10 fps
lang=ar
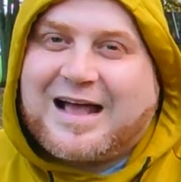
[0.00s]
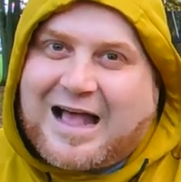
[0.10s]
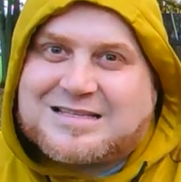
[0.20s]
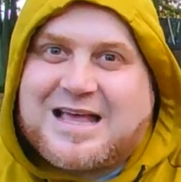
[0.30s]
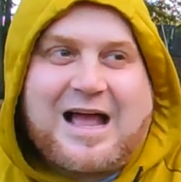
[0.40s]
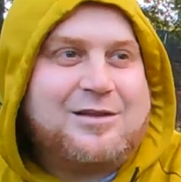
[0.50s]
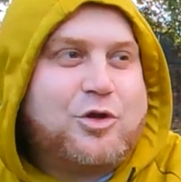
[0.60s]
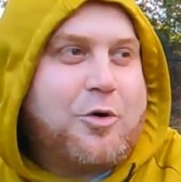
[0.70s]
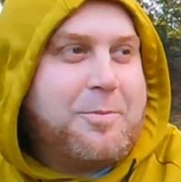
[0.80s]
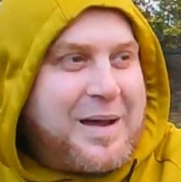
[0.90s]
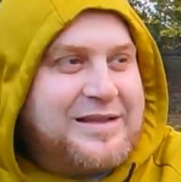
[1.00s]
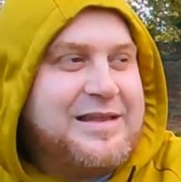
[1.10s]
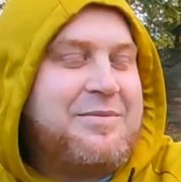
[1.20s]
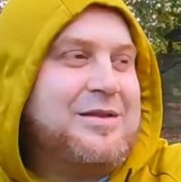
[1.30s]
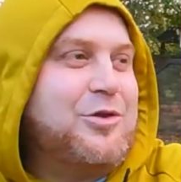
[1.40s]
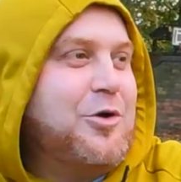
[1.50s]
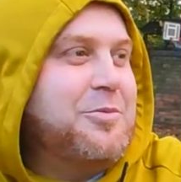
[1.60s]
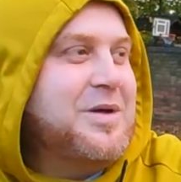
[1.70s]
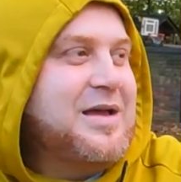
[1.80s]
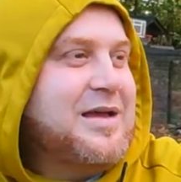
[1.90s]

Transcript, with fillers: عزا عندهم ميتم عندهم